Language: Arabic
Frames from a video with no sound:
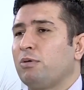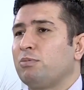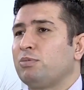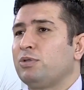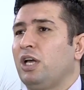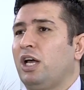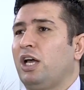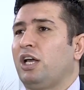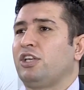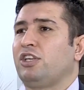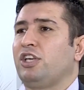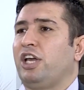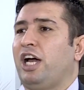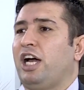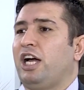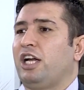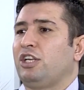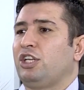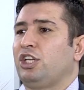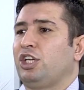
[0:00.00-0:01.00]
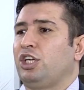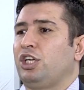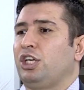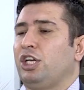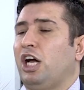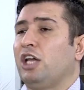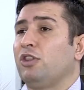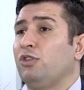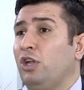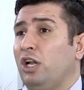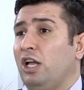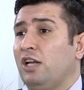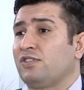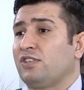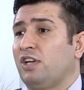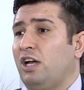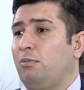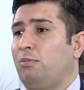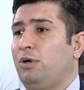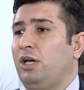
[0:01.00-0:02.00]
مبدأ يعني عض
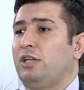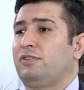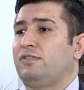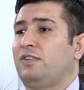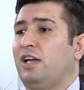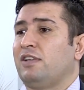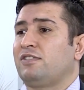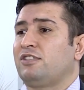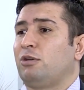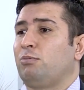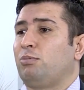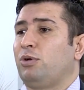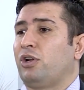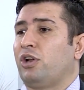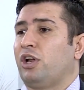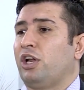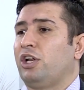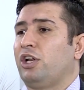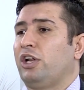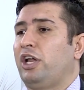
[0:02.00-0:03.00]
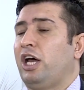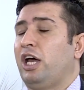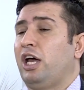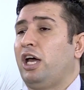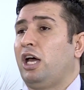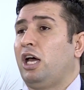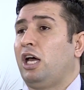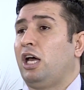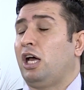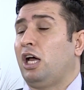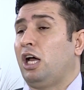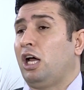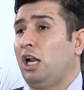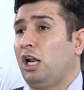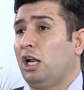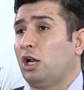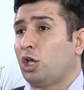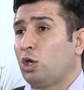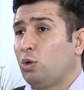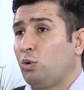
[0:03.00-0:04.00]
الأصابع، تعتبر أن
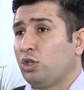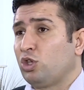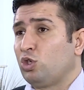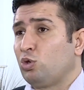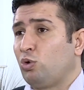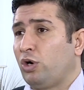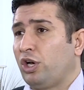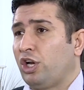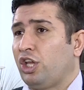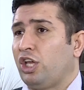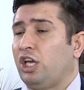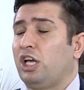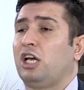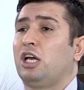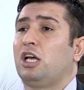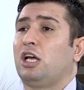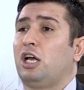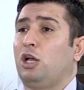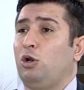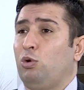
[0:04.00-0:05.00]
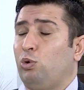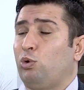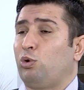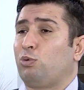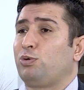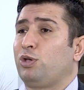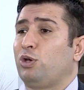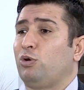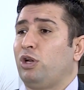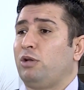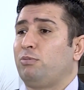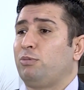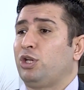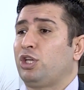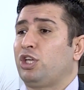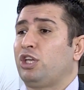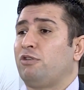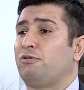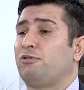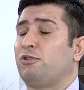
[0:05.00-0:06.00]
القوى الدولية الأوروبية
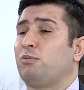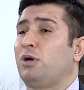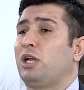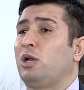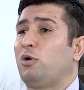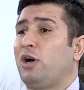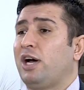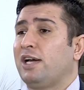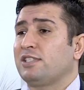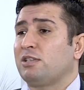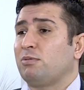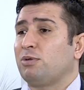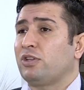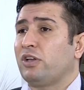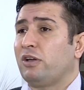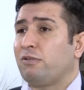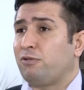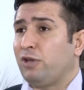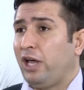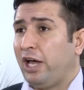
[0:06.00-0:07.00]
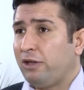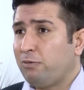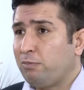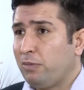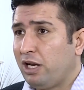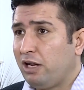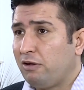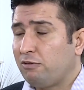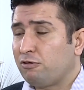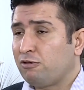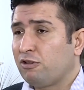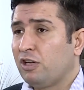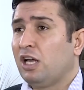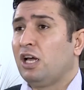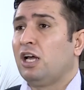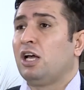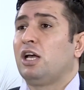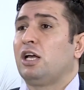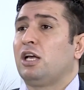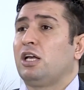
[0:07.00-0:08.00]
والأمريكية فيما لو حاسبتها في أي ملف
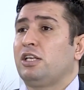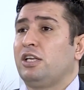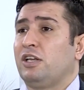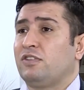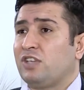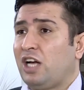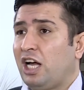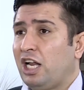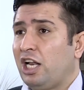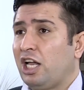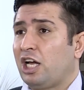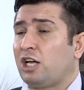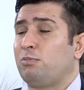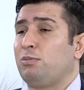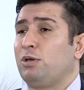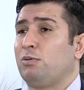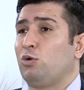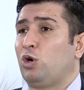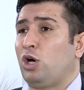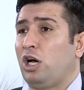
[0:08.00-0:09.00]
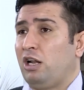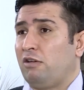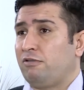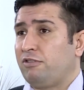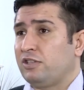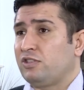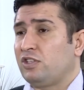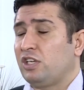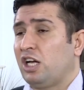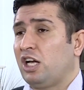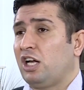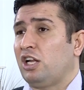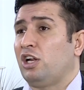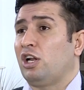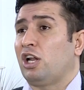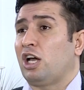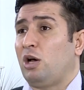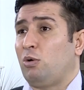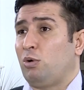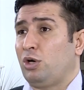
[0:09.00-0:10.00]
يتعلق بمخالفتها
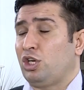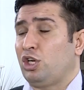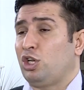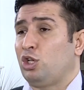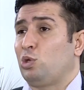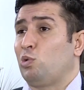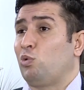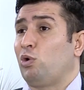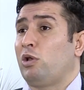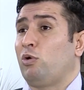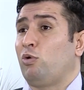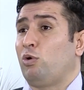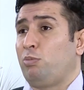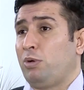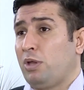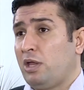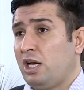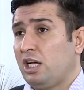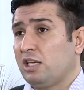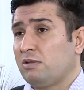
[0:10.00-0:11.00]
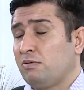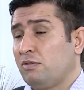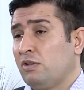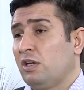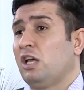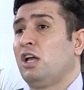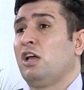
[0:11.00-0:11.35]
للقوانين الدولية وبذات